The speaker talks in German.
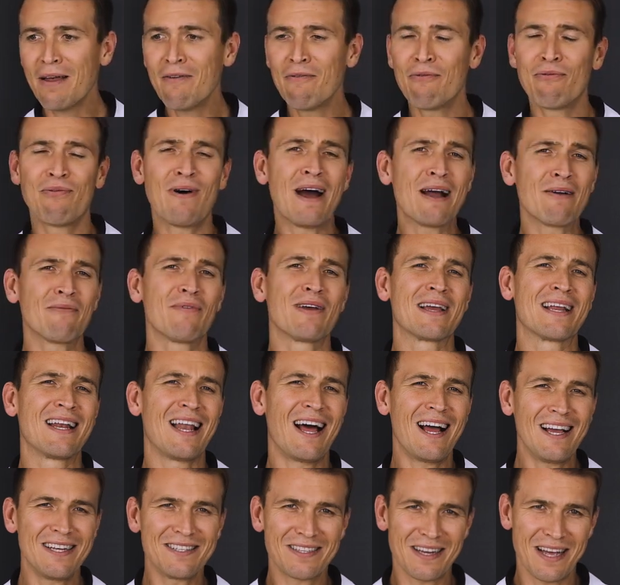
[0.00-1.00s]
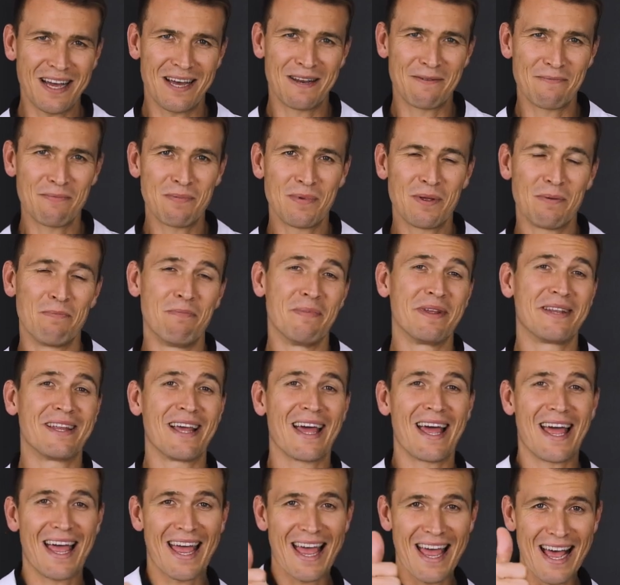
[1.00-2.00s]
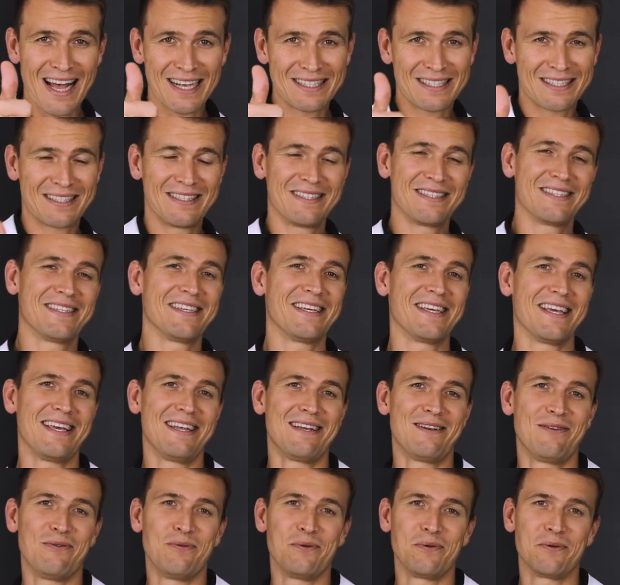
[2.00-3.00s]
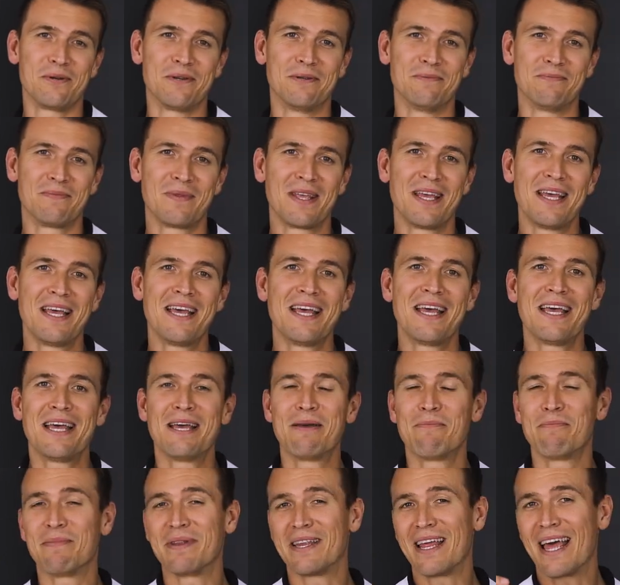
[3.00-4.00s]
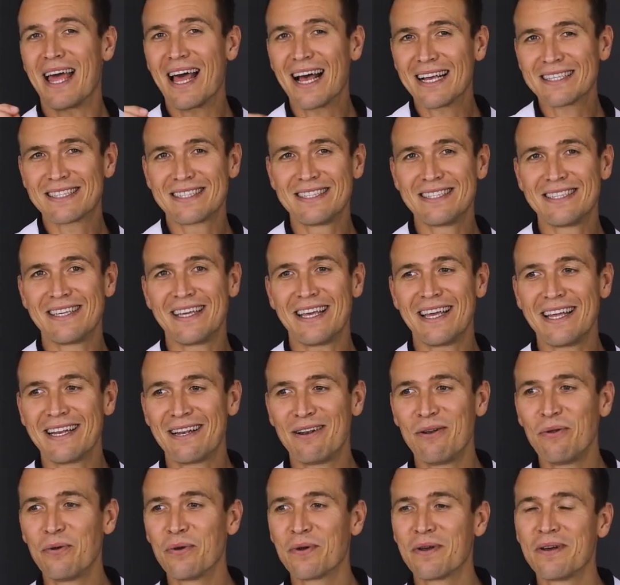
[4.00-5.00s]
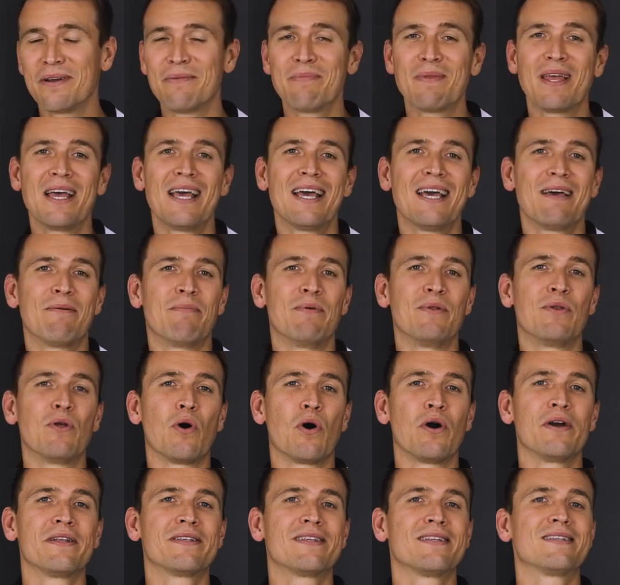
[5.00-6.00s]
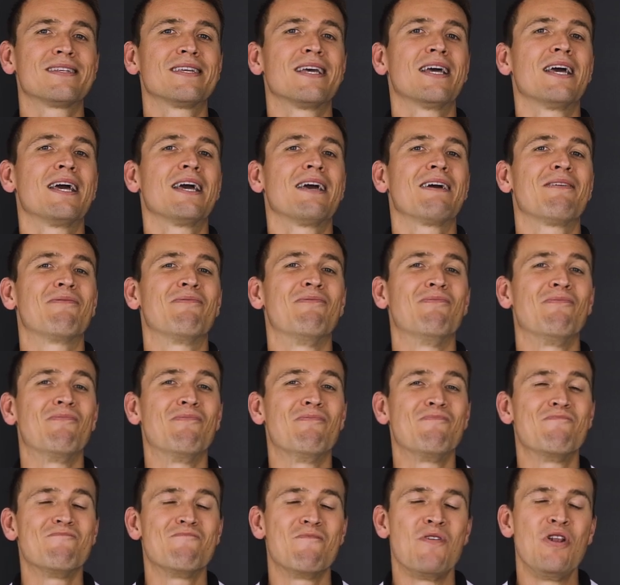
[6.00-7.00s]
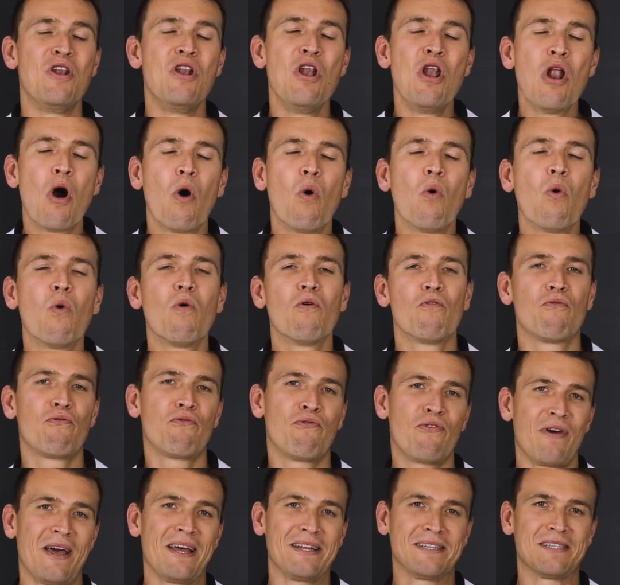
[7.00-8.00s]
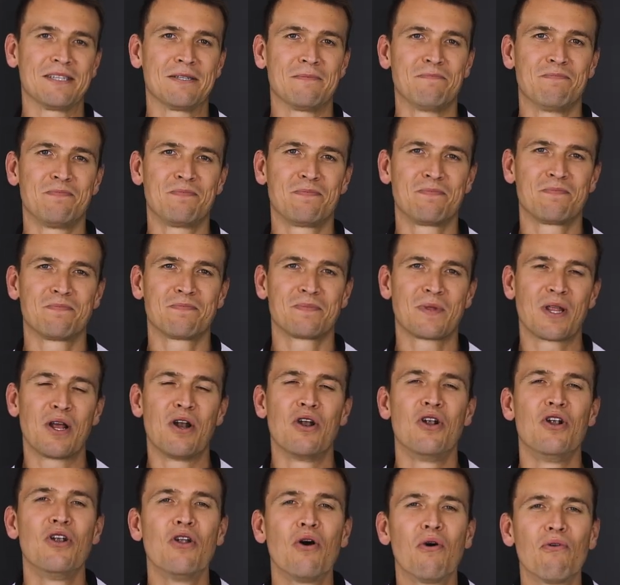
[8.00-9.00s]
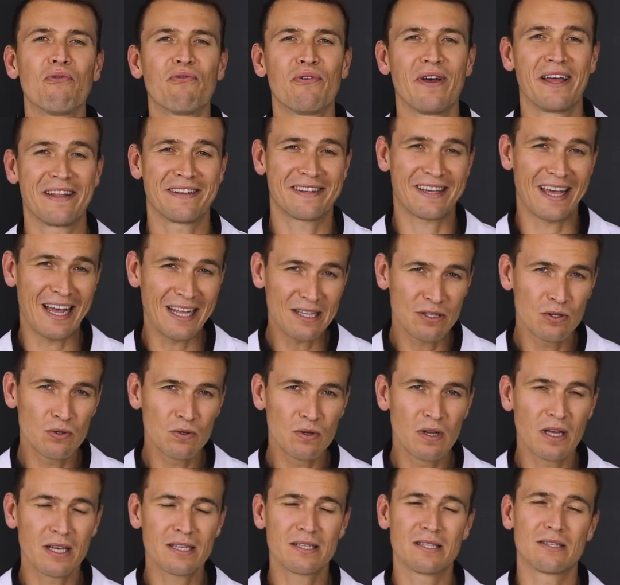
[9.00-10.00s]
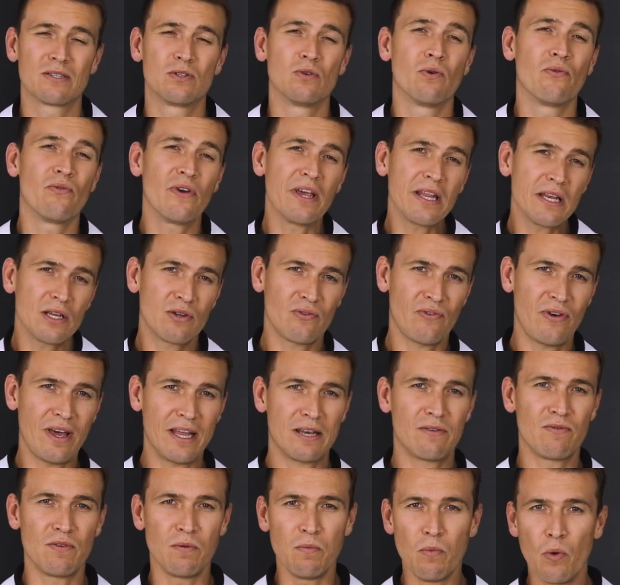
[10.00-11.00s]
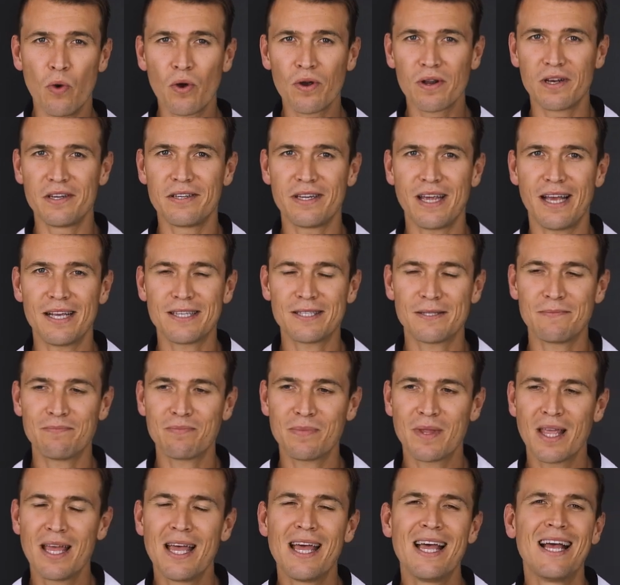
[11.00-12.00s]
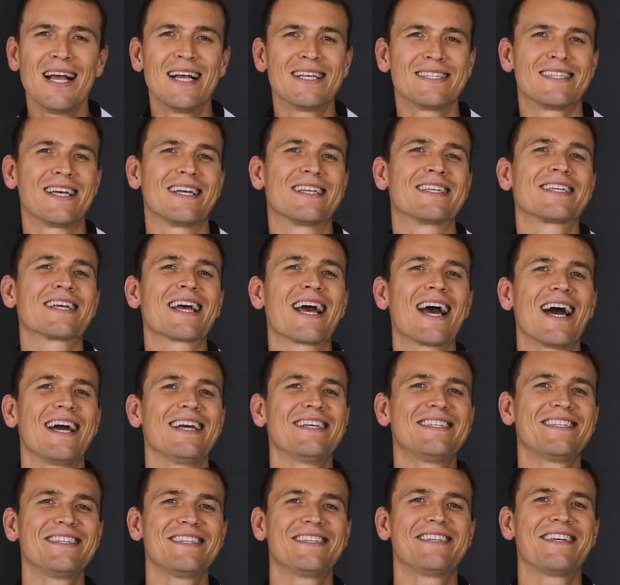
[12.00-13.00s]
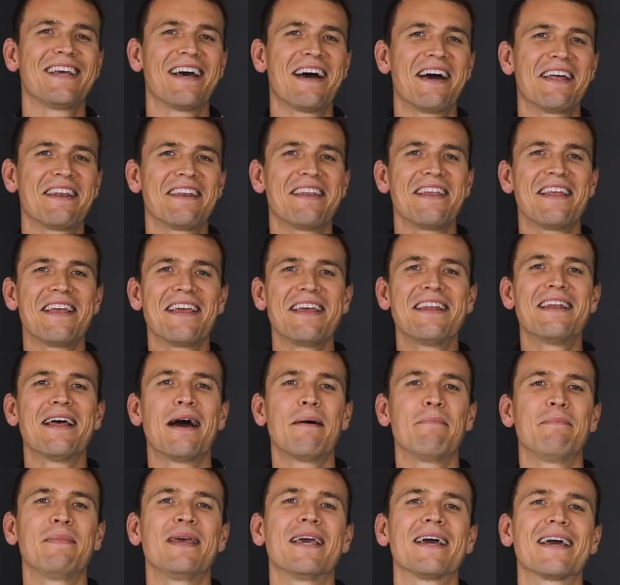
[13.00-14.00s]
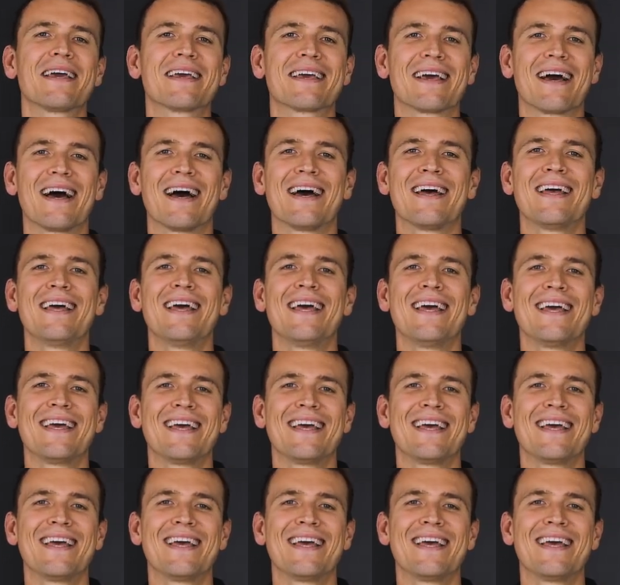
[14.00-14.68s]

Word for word: fangen wir gleich an mit der ersten Diätlüge. Mit der ersten Diätlüge bedeutet Low Fat. Low Fat, kennst du das? So wenig Fett wie möglich essen. Seit 30 Jahren in Amerika